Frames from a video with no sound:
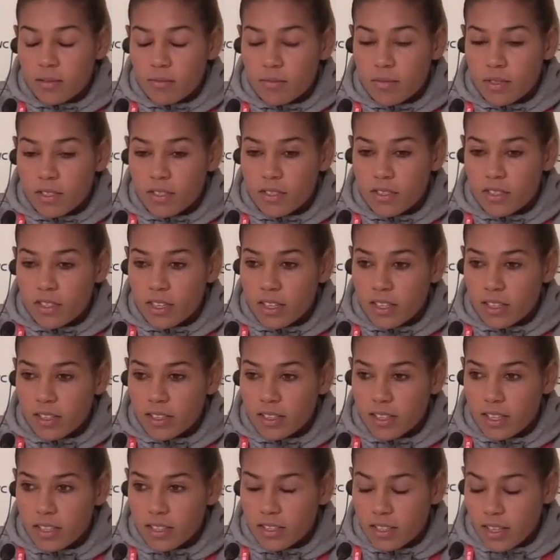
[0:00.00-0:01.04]
باش ان شاء
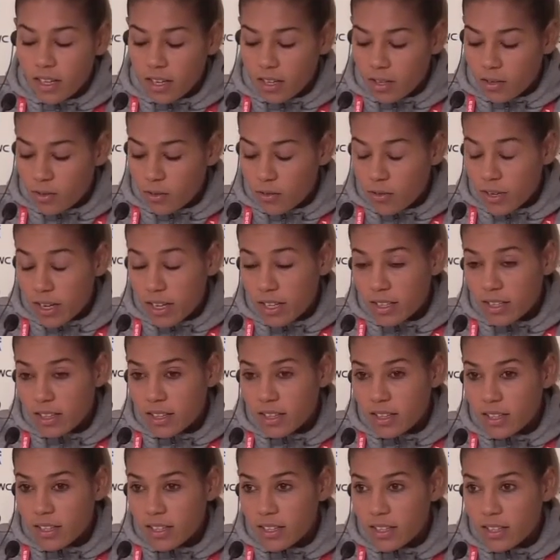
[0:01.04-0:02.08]
الله نحقوا واحد
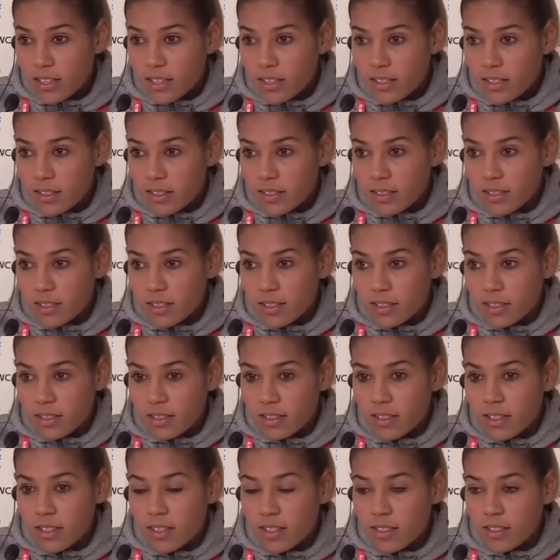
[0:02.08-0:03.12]

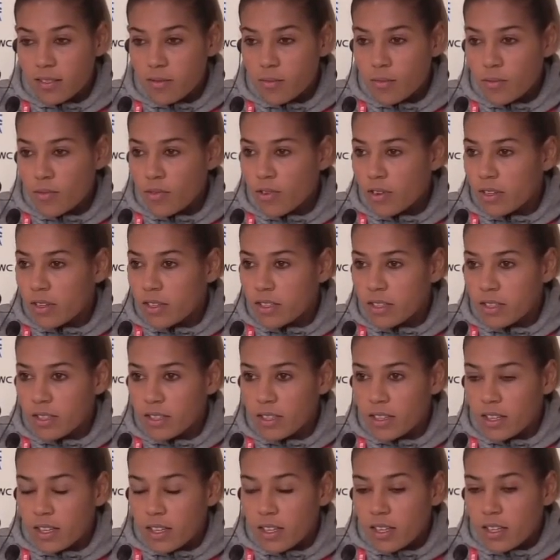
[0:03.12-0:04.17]
بوا اللي
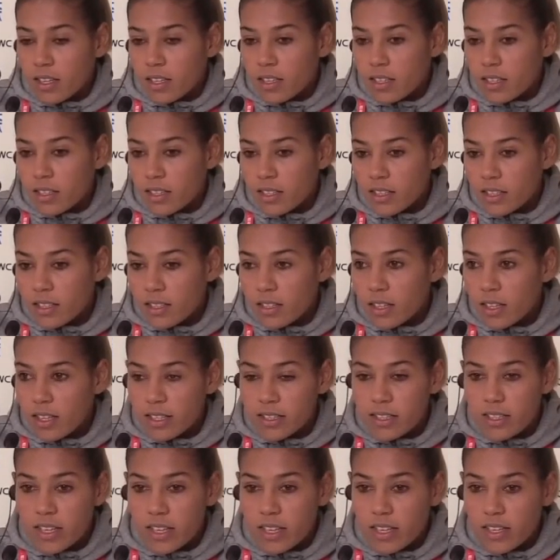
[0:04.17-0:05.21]
اللي يدخل
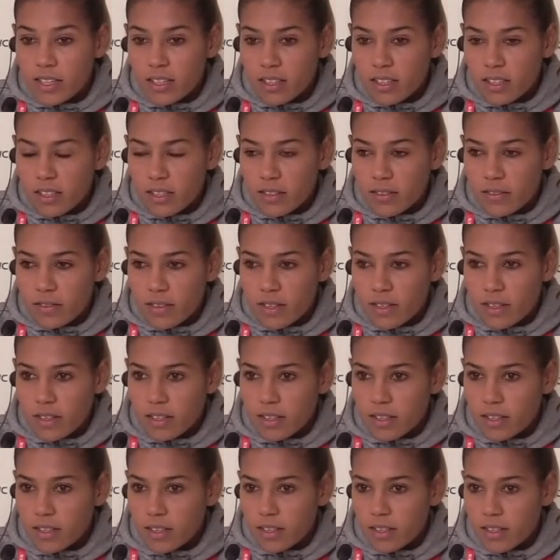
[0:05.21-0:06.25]
التاريخ
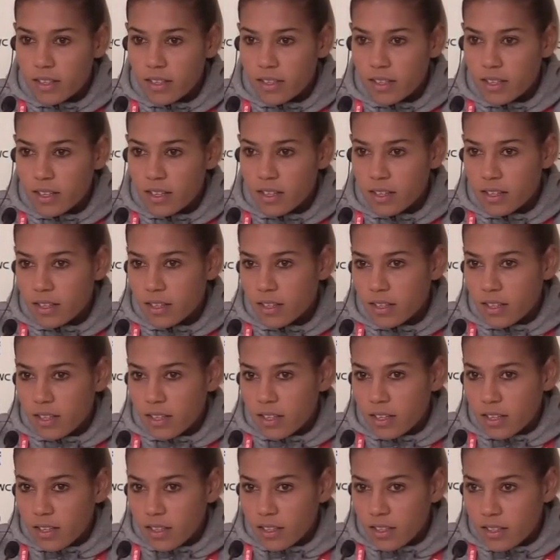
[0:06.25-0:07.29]
فاحنا
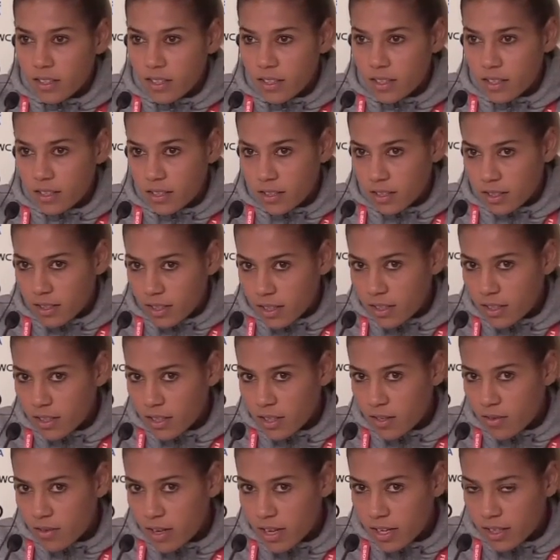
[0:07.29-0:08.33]
حنا
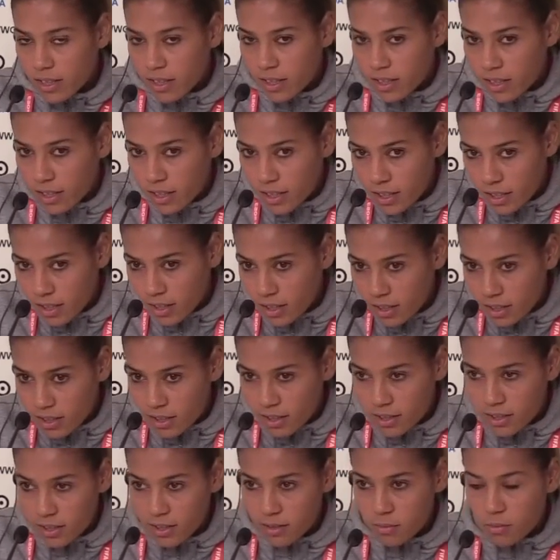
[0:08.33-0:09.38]
خدينا واحد
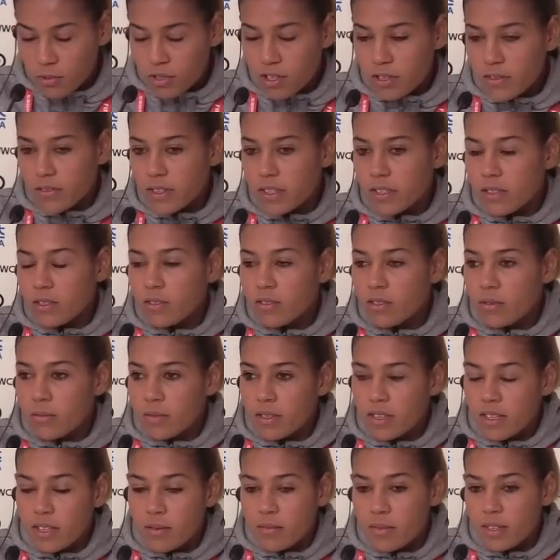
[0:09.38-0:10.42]
الموتيفاسيون
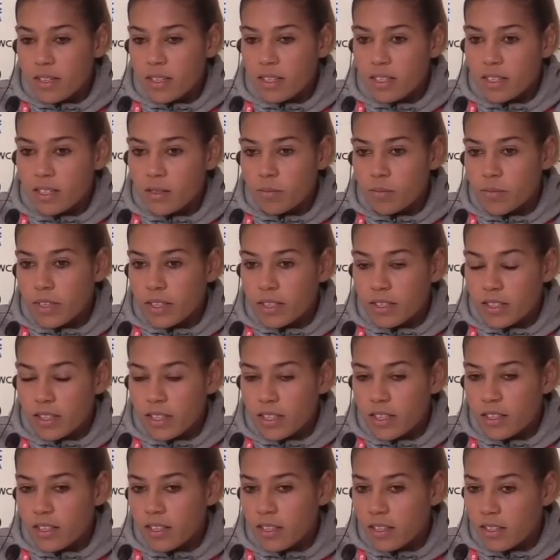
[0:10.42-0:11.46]
كبيره من ليكيب
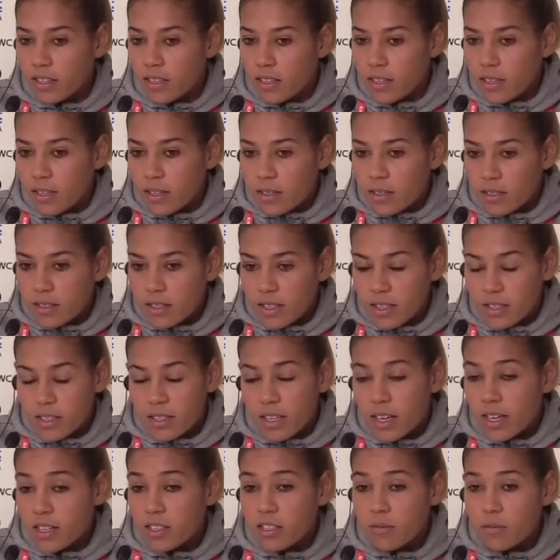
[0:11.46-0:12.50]
ديالنا حتى شي
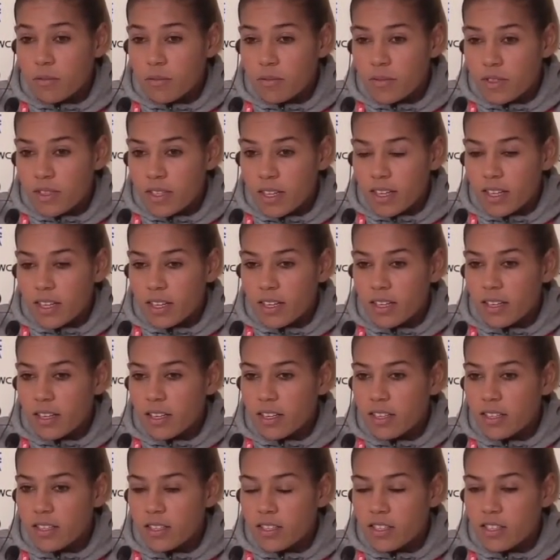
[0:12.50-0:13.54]
حاجه مو مستحيله
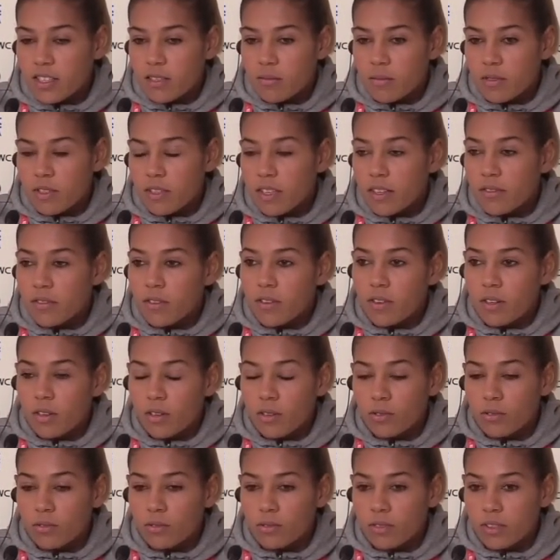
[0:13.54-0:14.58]
حنا جينا باش ندافع على
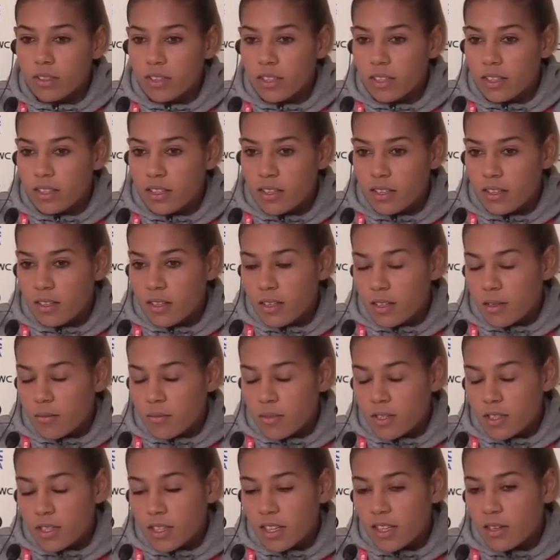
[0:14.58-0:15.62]
الحدود ديالنا
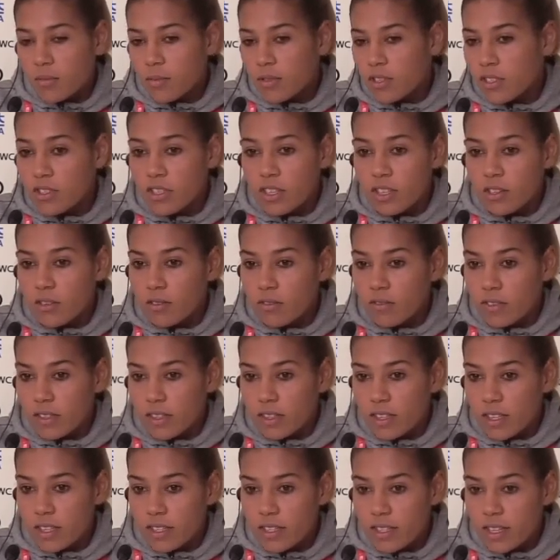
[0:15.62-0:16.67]
ماشي غير باش نشاركوا في
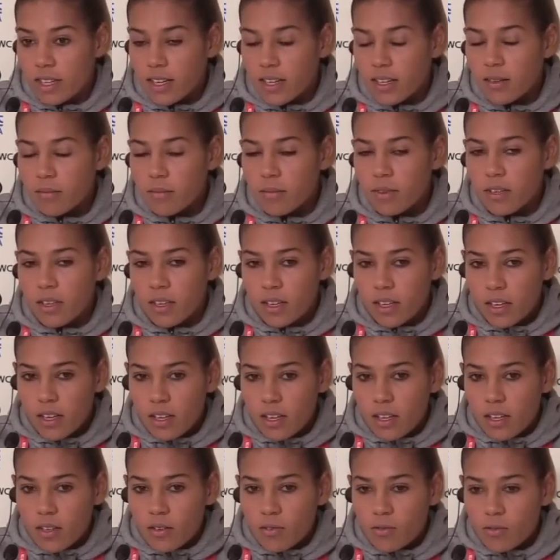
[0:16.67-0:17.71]
كاس العالم
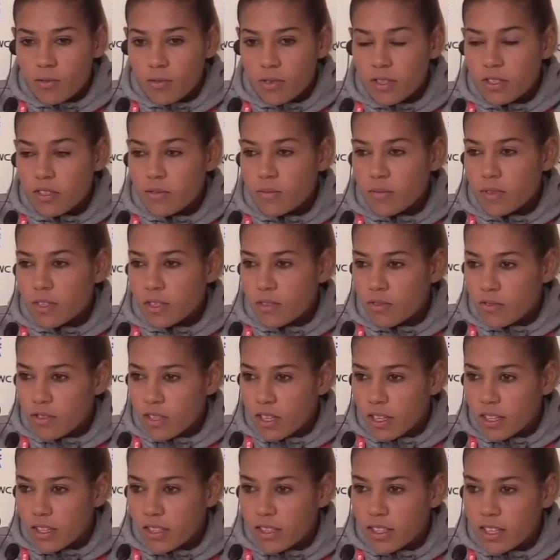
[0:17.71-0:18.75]
وكنتمنى ان
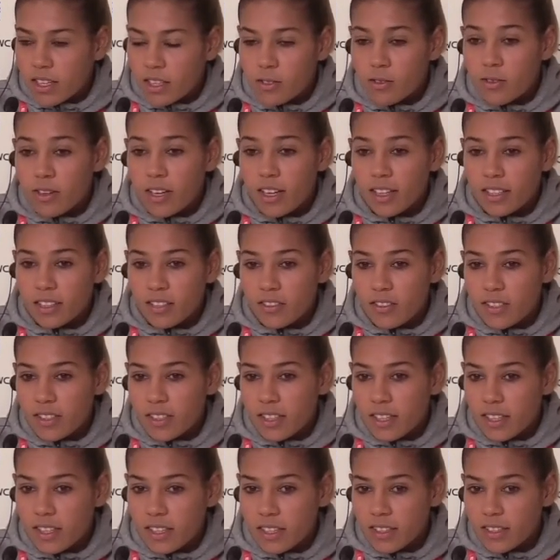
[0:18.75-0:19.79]
شاء الله يكون الحظ
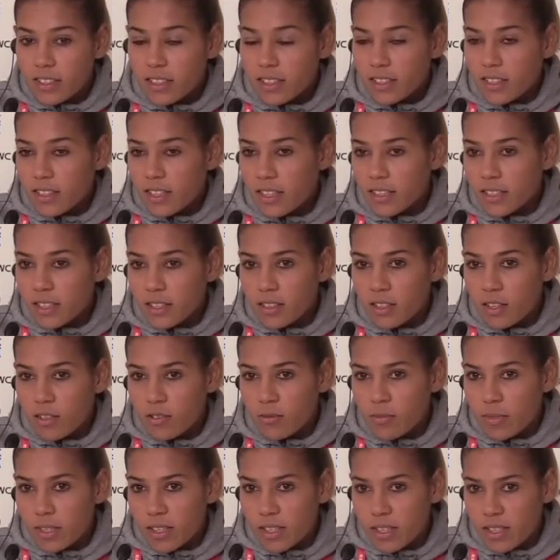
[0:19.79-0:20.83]
الصالح ديالنا حنا ندخلوا
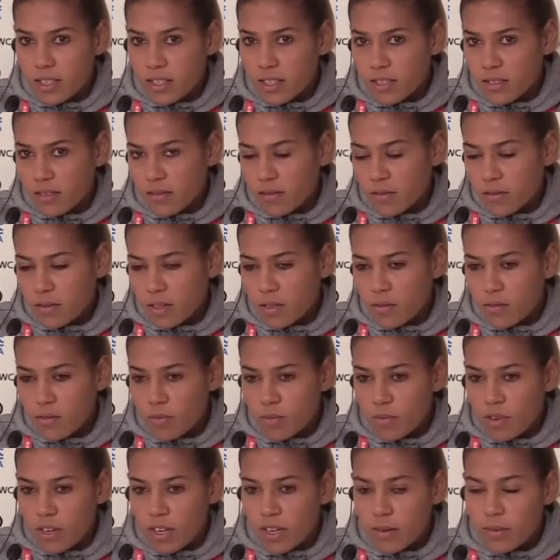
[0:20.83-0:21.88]
مركزين في اول
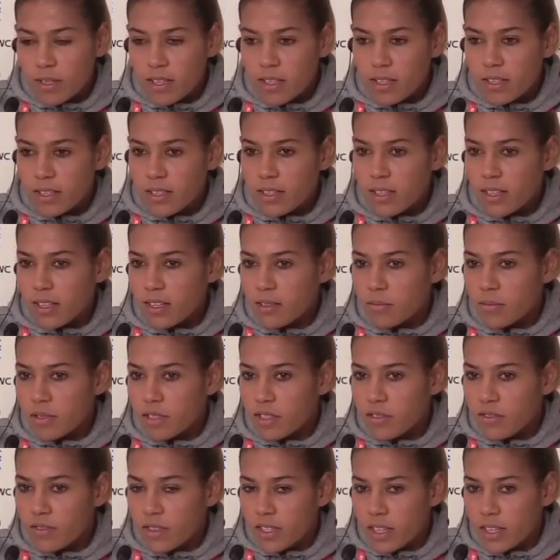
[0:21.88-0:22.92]
مقابله لينا اللي باش
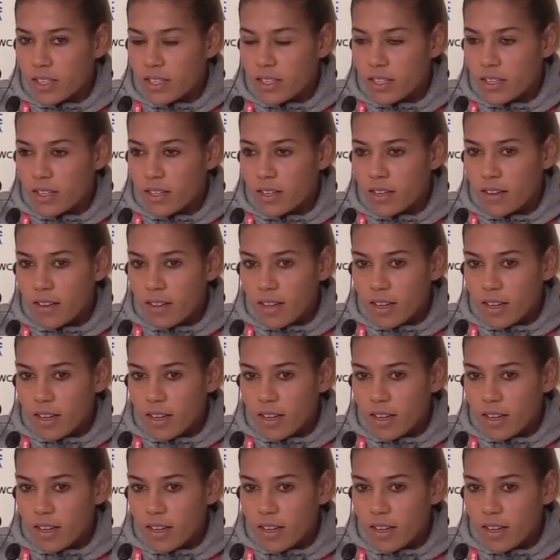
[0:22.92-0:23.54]
تفتح لنا